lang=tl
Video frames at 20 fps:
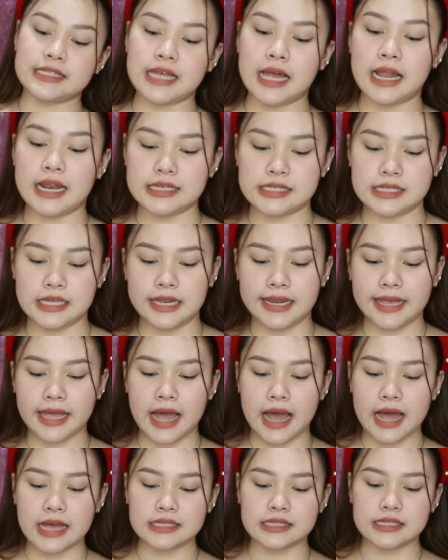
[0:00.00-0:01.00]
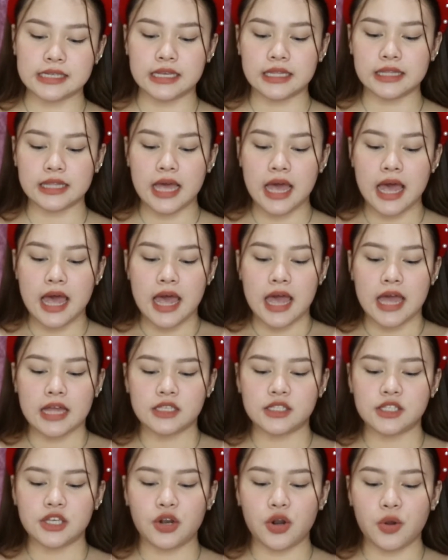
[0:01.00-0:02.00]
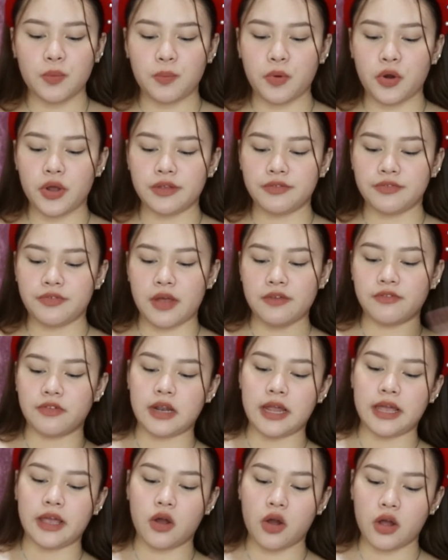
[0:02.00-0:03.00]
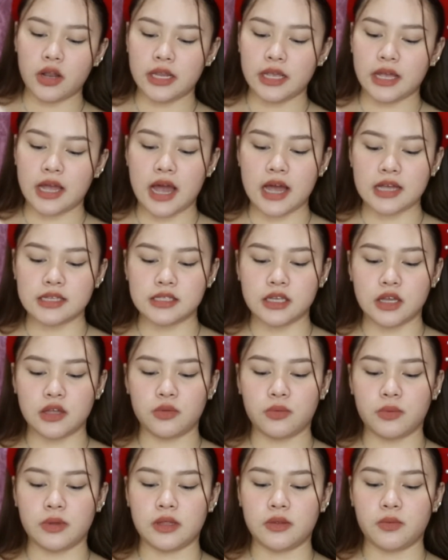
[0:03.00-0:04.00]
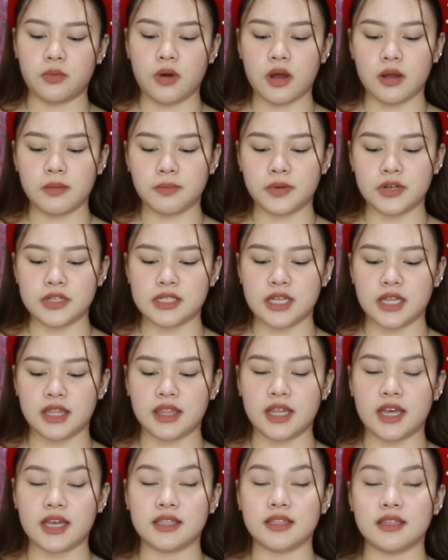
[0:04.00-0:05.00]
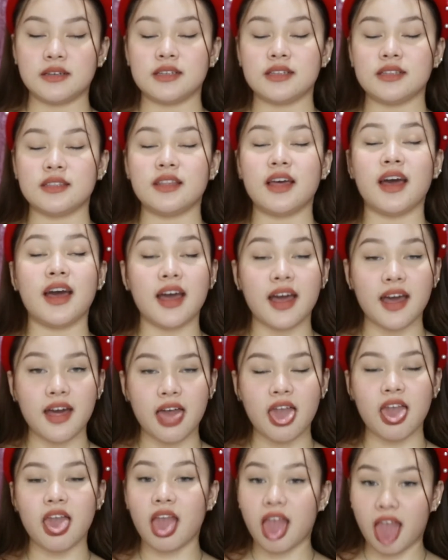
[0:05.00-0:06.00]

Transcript: salicylic acid and 0.5 glycolic acid with 1% nitro, na,